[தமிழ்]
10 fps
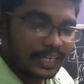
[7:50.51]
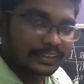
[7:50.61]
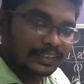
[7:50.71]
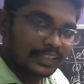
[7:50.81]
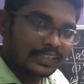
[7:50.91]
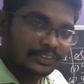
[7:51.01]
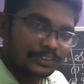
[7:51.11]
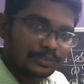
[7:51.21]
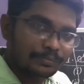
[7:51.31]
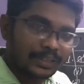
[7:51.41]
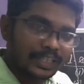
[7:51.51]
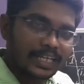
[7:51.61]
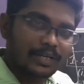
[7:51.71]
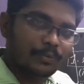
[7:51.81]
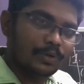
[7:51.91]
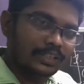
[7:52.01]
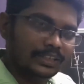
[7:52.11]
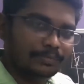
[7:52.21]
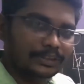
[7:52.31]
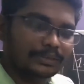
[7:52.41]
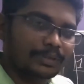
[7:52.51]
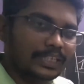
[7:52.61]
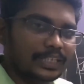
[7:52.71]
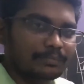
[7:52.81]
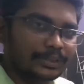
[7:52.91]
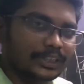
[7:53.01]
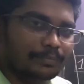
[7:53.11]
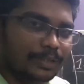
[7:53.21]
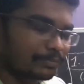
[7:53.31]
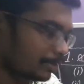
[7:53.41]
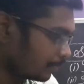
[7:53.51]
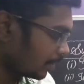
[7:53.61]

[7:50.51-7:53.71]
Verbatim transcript: அந்த இன்ஸ்ட்ருமெண்ட்லேயே குறைந்தபட்சமாக எதை மெஷர் பண்ண முடியுமோ